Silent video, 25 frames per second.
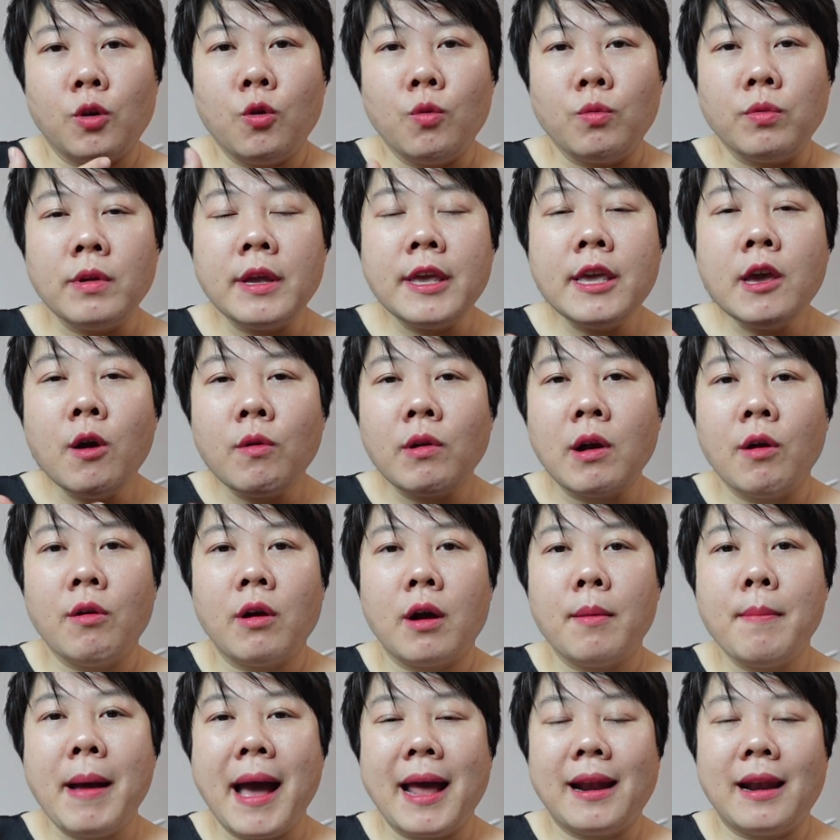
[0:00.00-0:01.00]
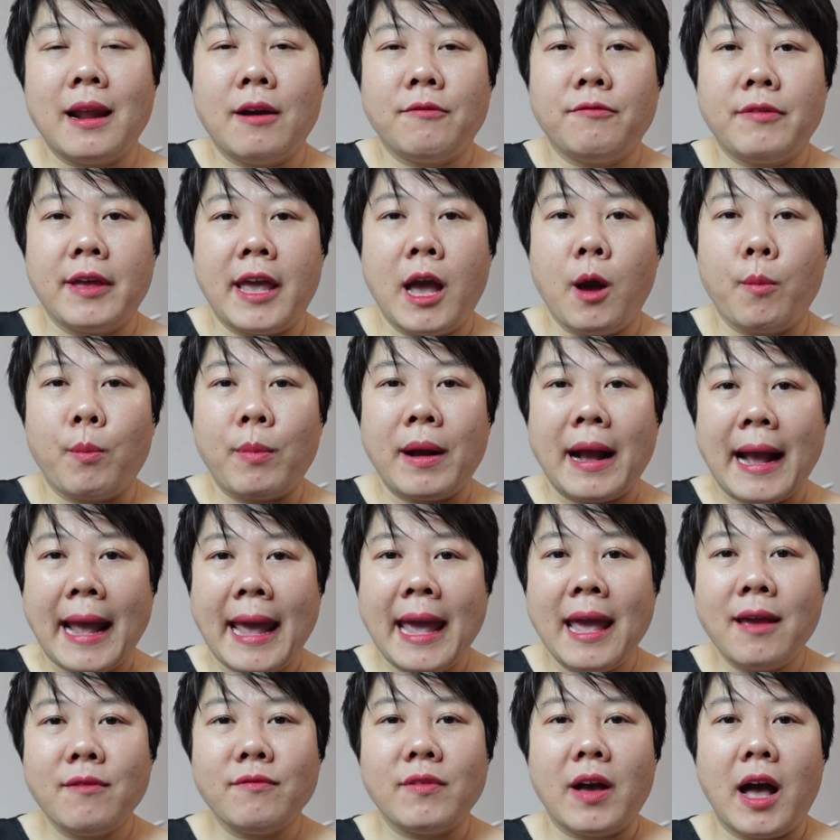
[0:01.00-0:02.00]
cũng yêu cầu các bạn là phải học
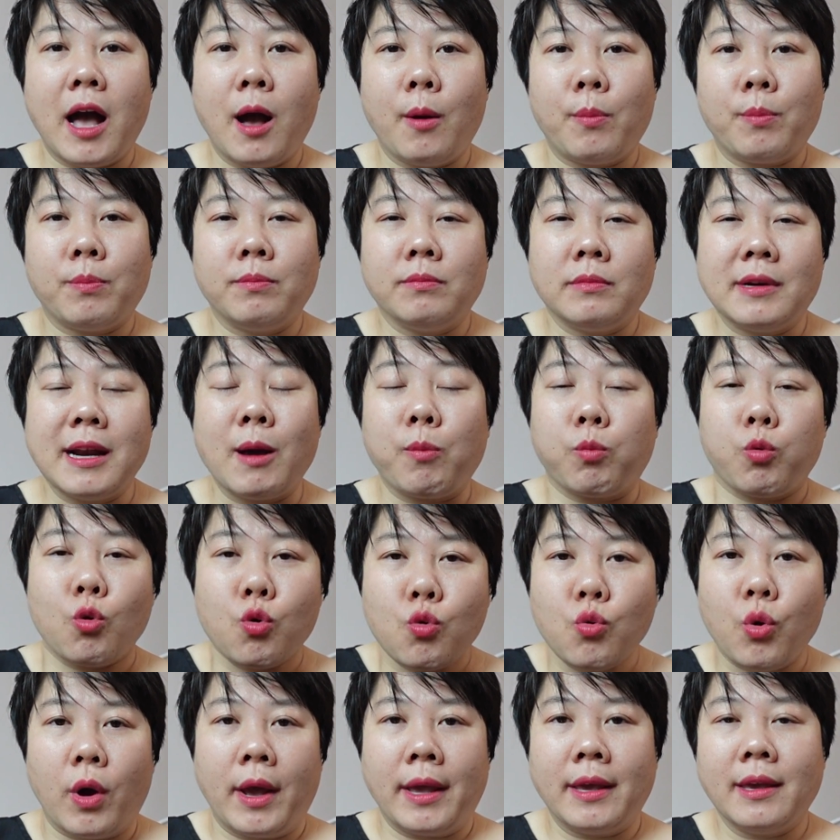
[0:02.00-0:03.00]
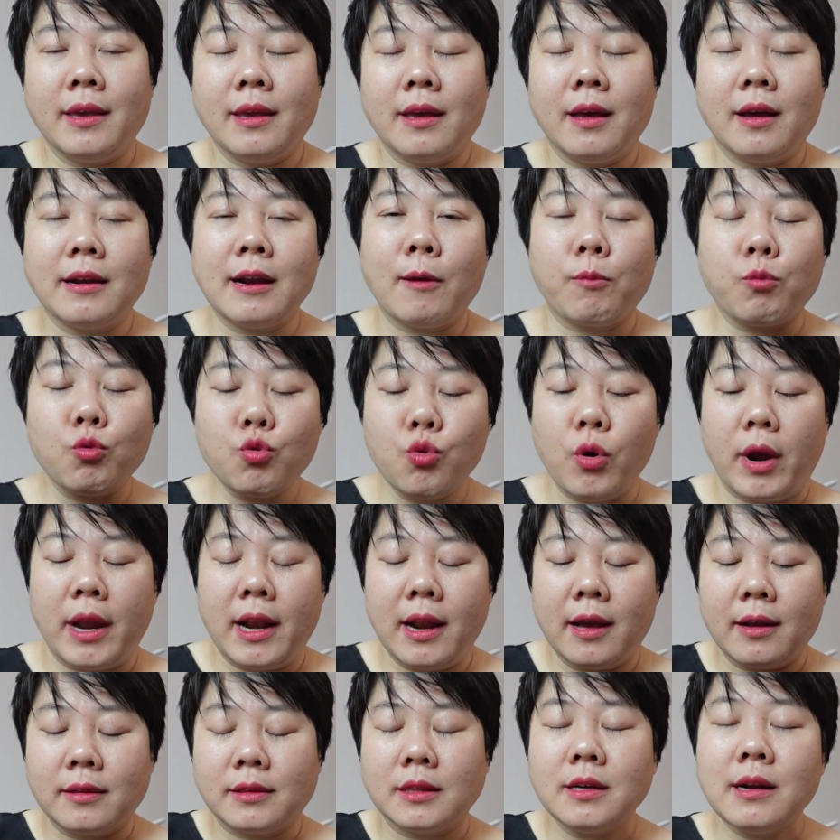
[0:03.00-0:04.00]
nghe và học đọc đuổi ờ, đọc đuổi
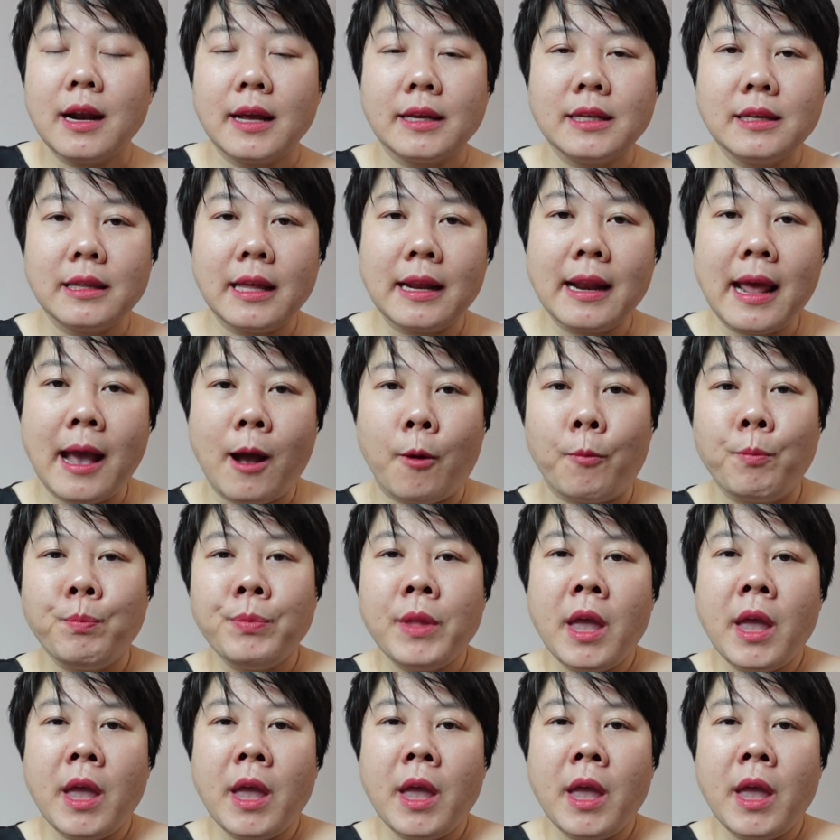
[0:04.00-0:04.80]
là tức là như thế nào